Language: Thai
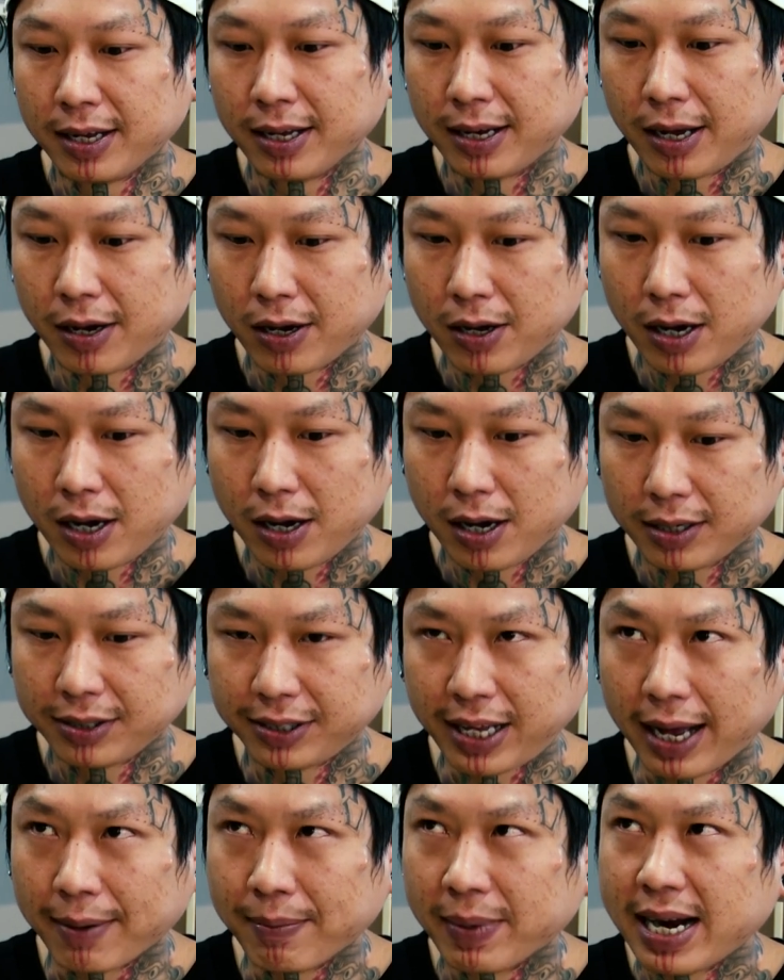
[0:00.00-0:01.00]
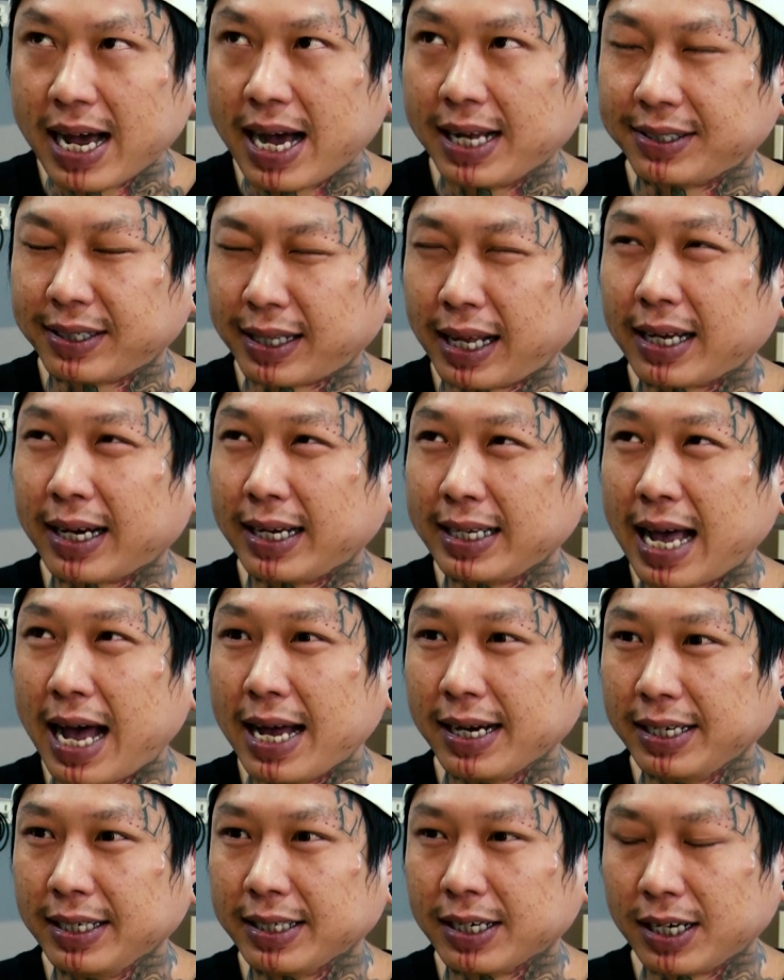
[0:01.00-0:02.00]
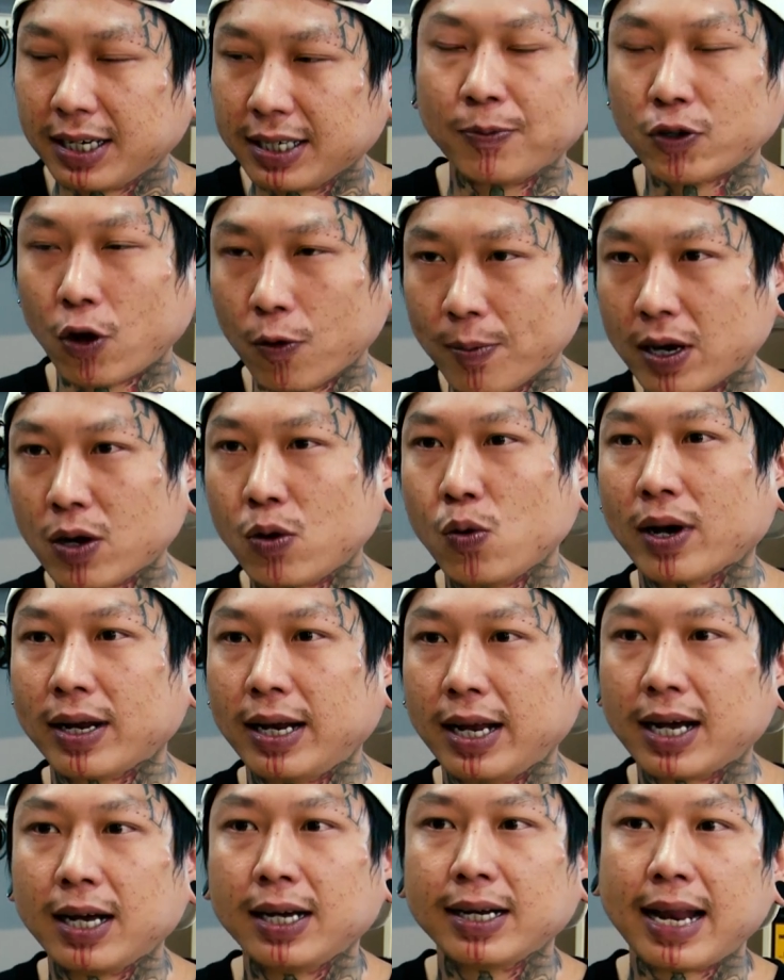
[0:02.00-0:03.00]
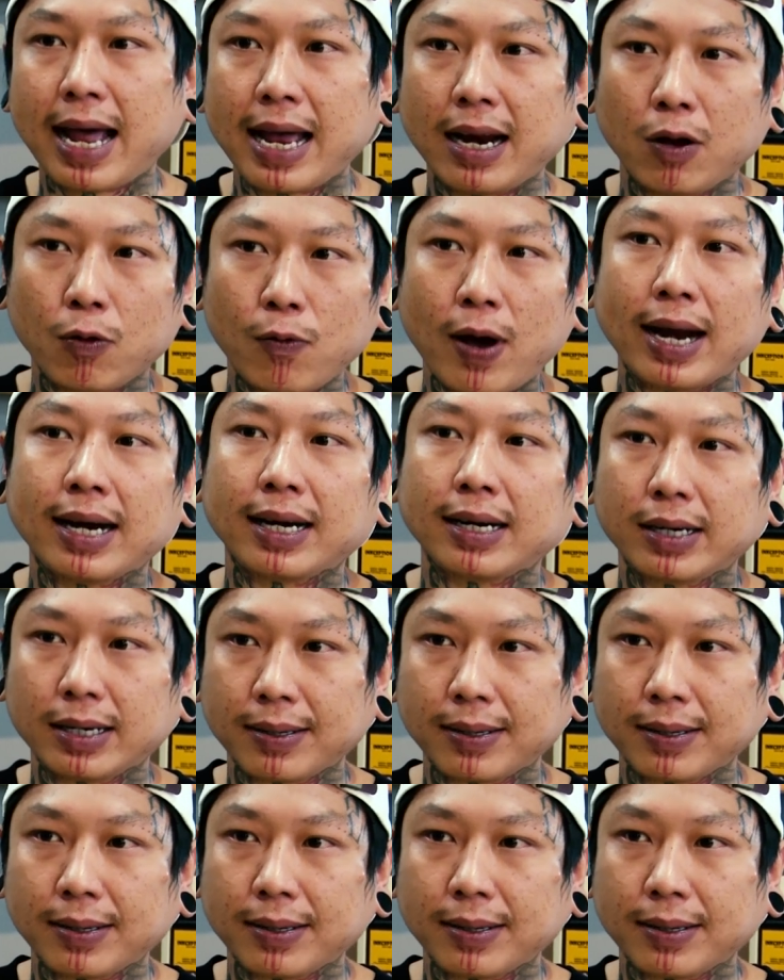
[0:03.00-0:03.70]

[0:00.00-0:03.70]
แล้วก็สักมาได้สักระยะหนึ่งก็ส่งประกวดแล้วก็ได้รางวัล